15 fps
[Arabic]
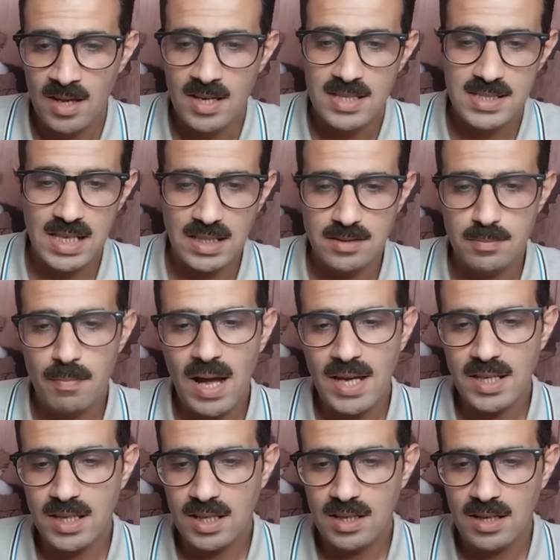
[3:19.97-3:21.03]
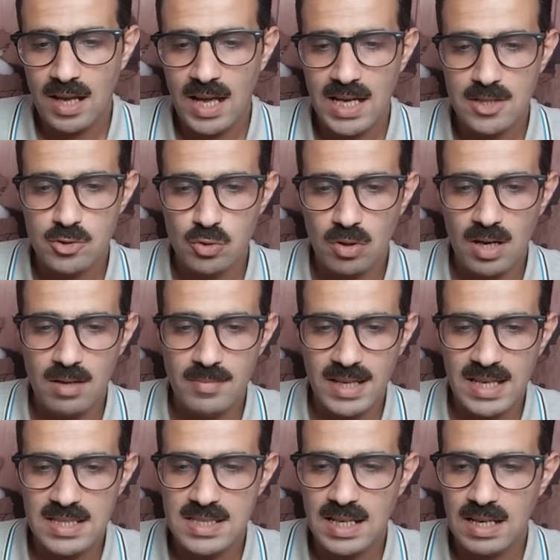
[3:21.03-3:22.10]
سانت مايكل حيث قام
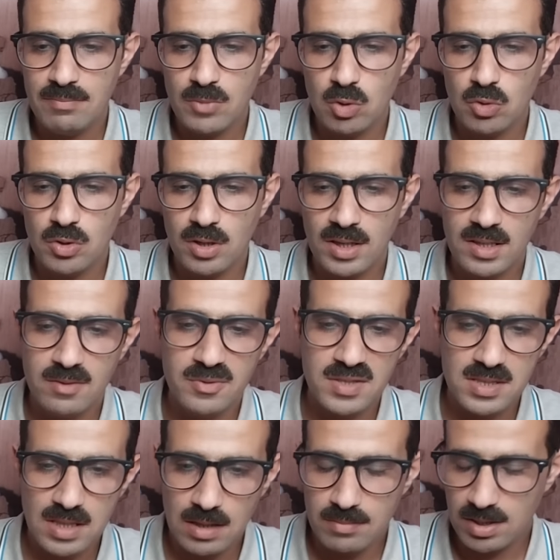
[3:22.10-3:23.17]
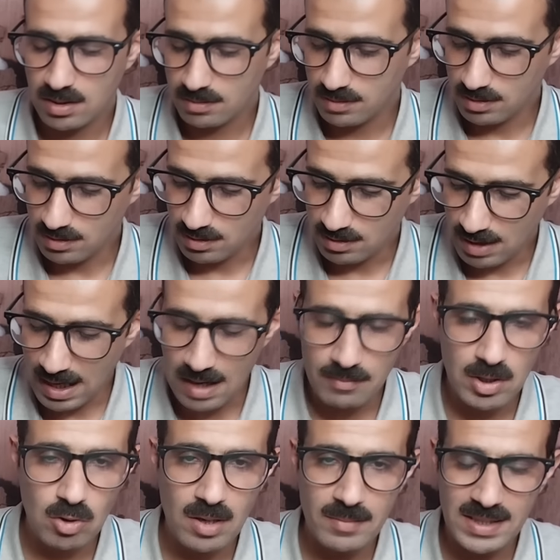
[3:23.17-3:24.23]
جهاز الامن الاوكراني في السابق
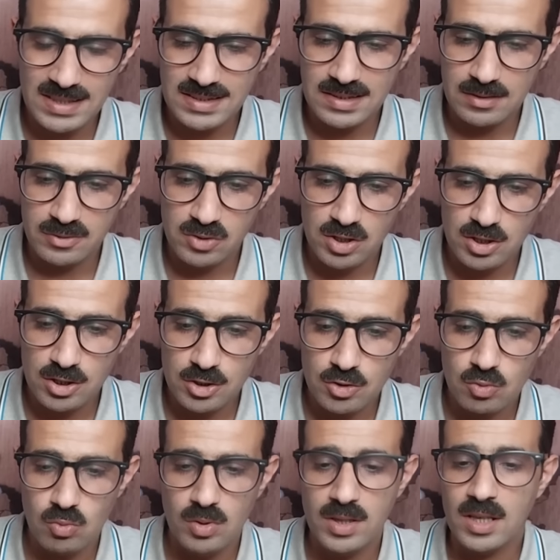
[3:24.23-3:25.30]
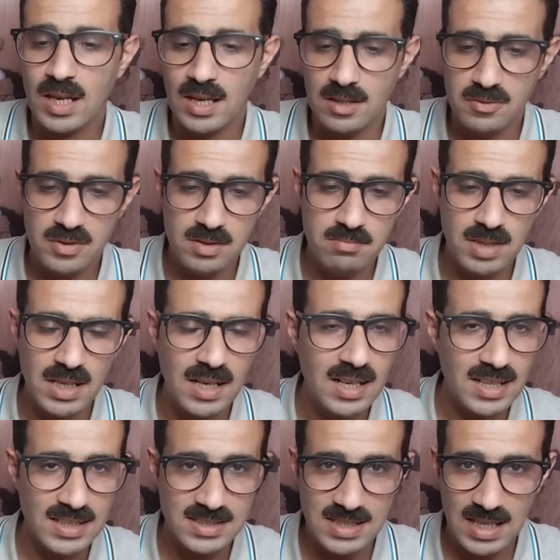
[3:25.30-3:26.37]
عملوا عمليه تفتيش وخايفين من
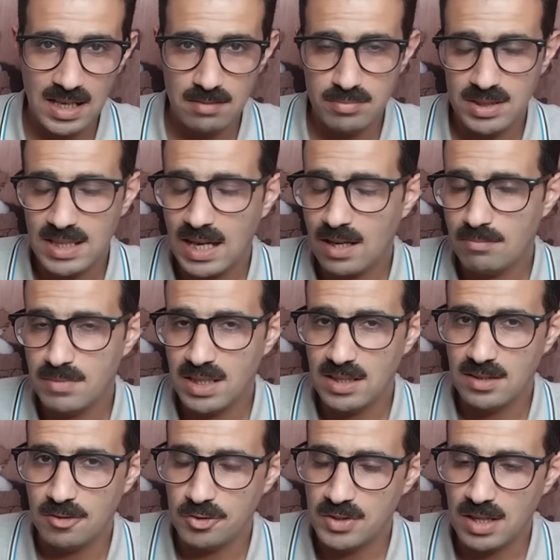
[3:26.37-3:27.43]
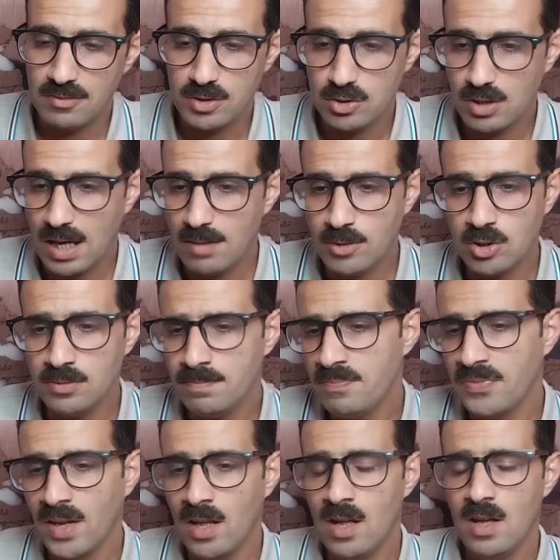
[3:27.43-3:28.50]
الاغتيال بتاع مين ديفيد كاميرون
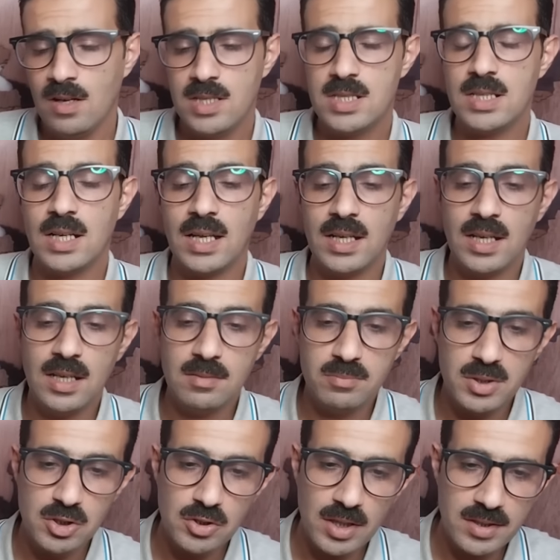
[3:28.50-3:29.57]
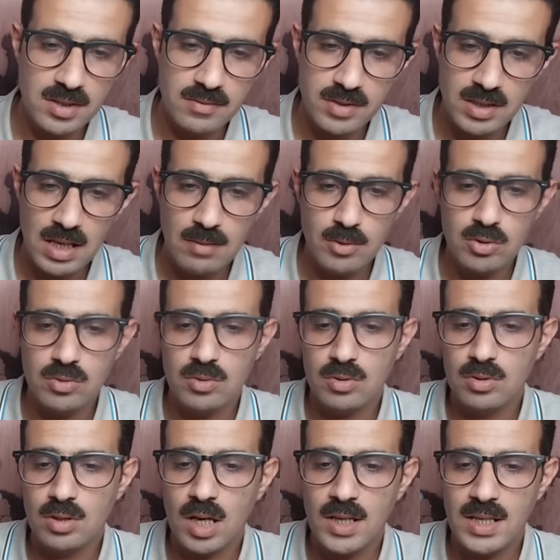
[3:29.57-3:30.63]
وزير الخارجيه البريطاني ديفيد كاميرون
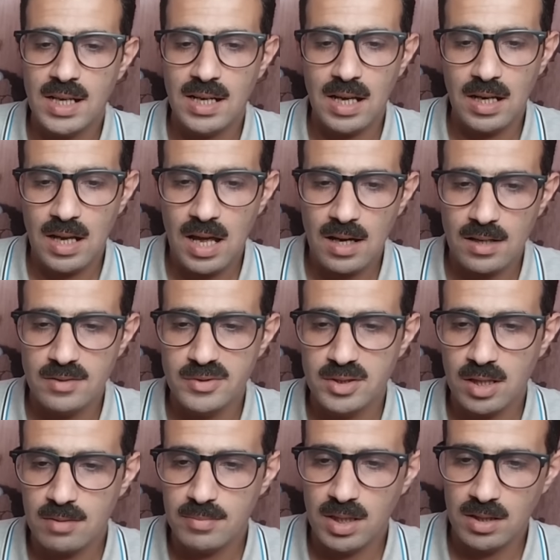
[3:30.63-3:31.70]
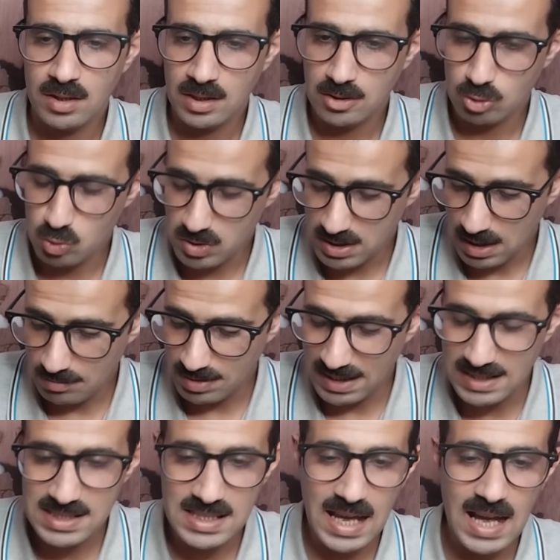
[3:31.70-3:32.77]
اوكرانيا لها الحق في ضرب الاراضي الروسيه
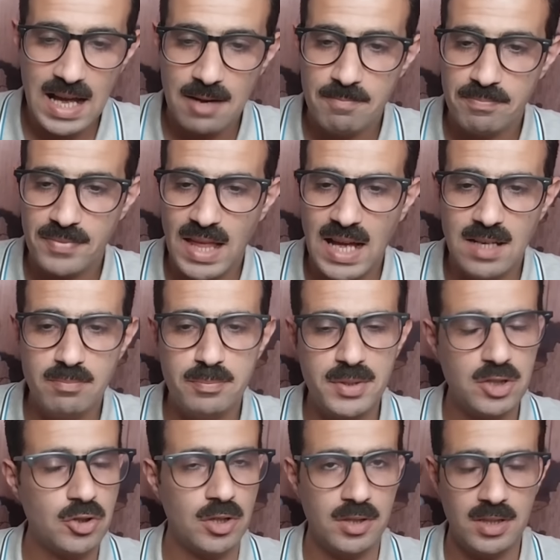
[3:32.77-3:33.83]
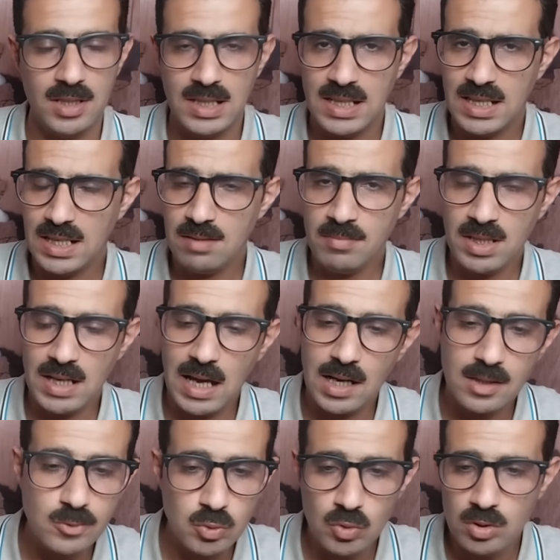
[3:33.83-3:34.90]
بالاسلحه البريطانيه الكرملين
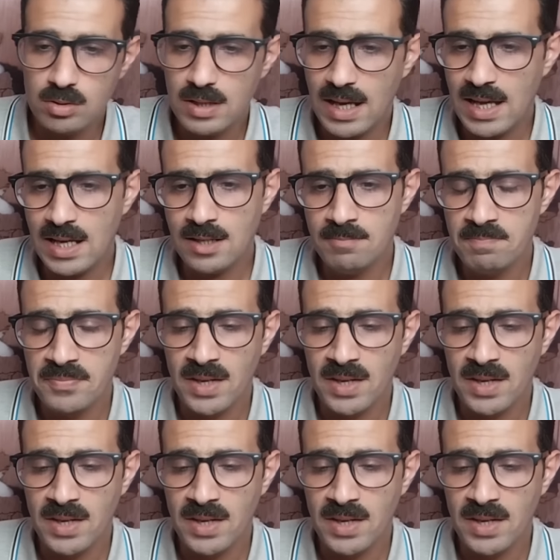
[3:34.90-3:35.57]
على طول قال